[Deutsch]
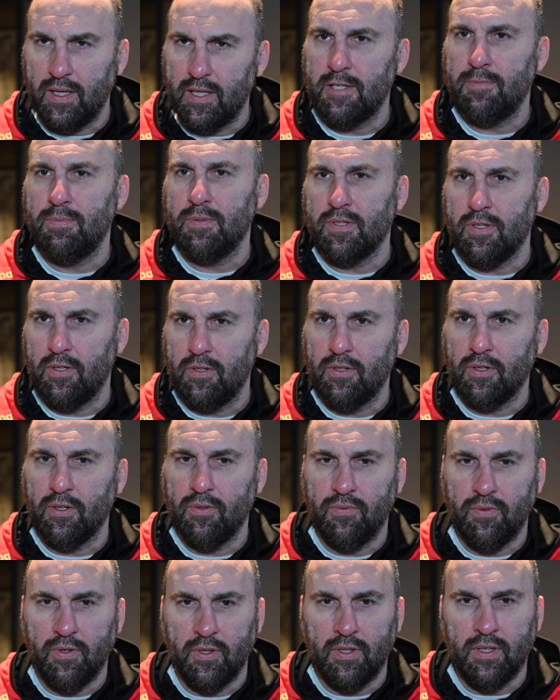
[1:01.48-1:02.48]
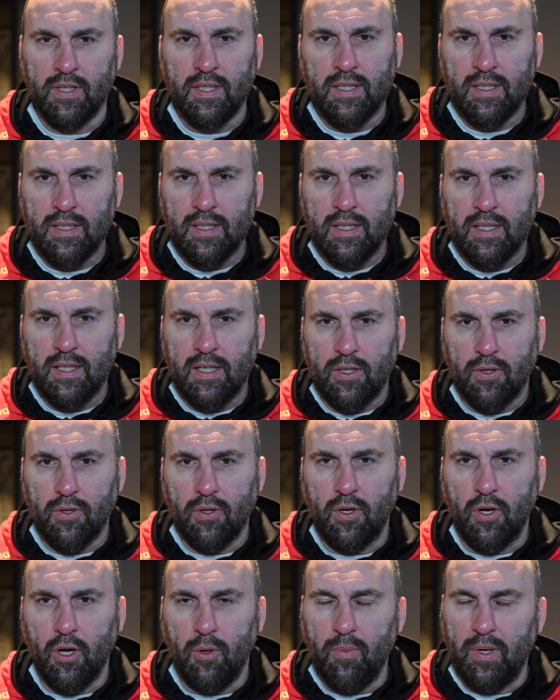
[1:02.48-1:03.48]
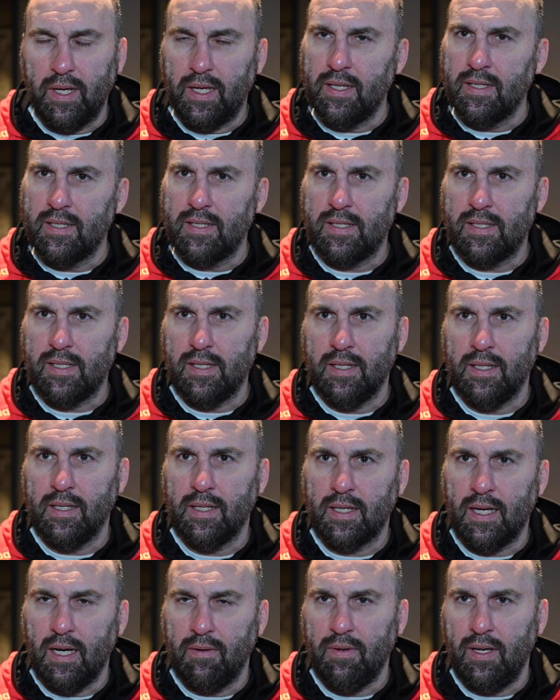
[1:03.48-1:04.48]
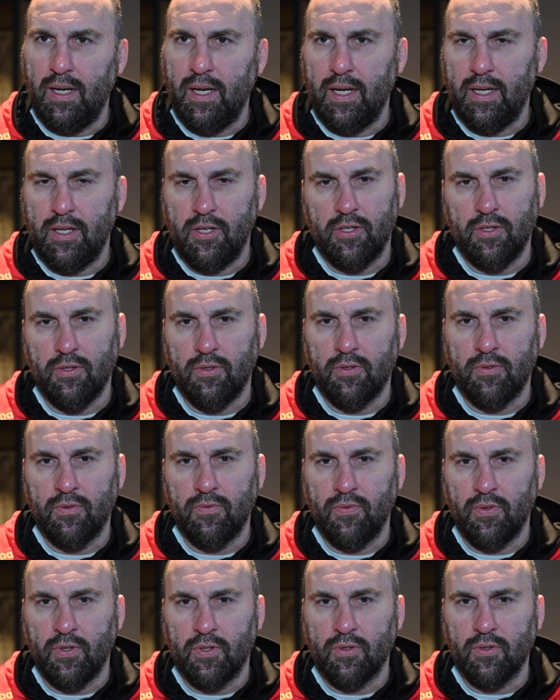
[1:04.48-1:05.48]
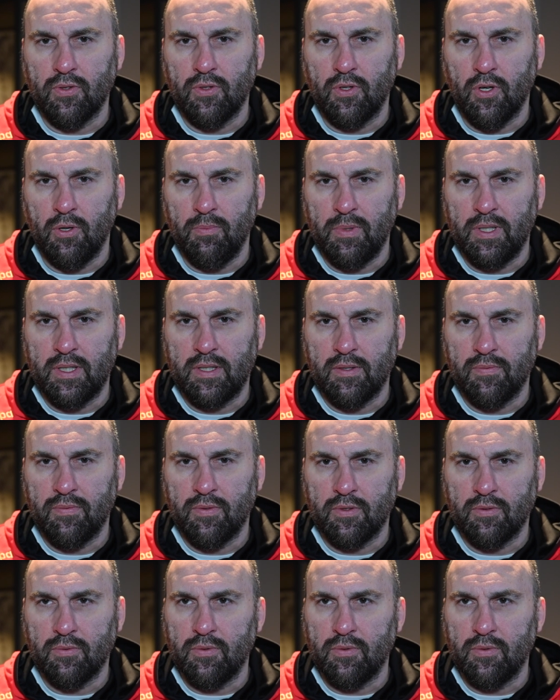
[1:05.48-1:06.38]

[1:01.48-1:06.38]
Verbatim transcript: insbesondere von Rückraum links, äh, Cavalech und von Rückraum Mitte von